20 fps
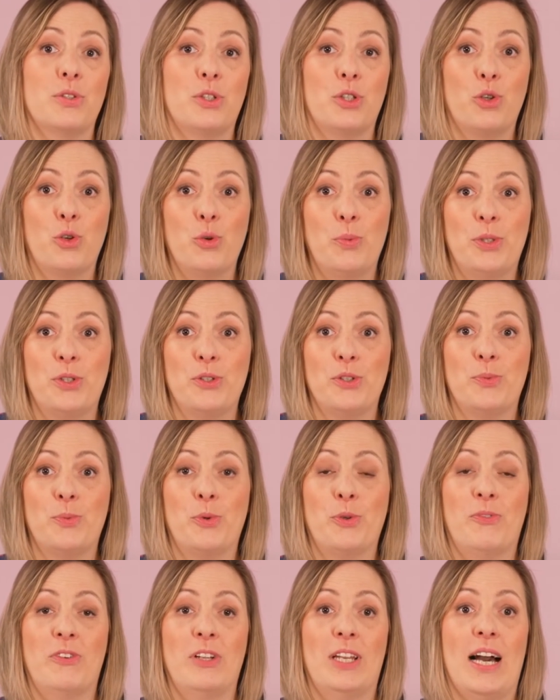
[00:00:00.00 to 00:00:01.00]

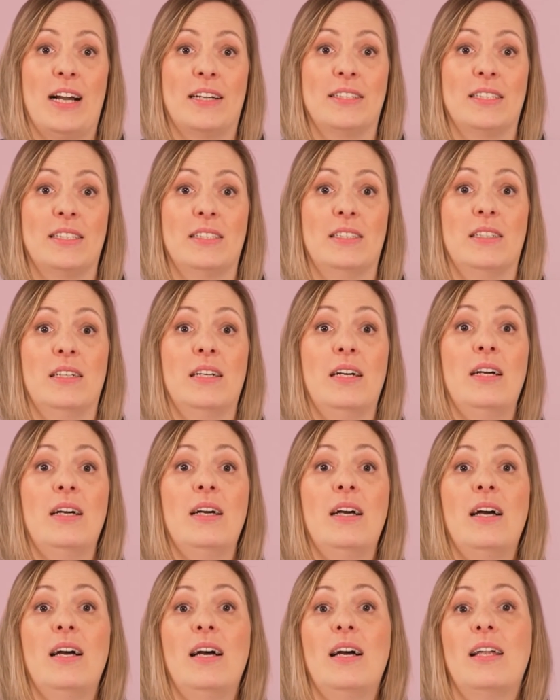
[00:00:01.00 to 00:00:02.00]
Dekubitusprophylaxe
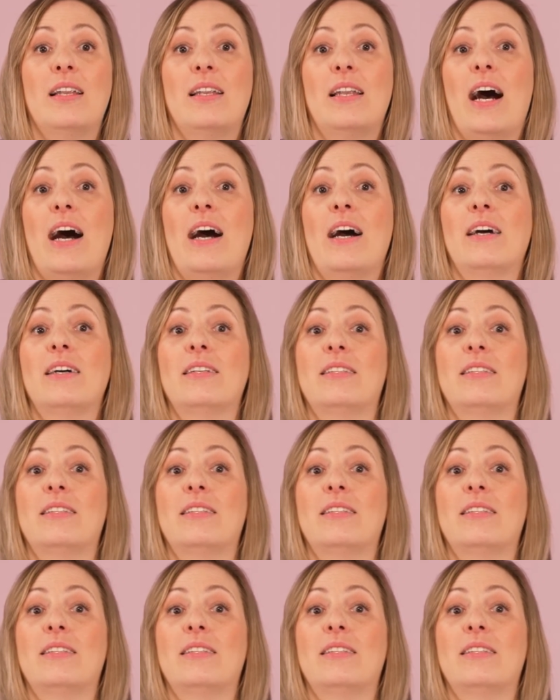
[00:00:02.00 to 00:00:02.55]
nach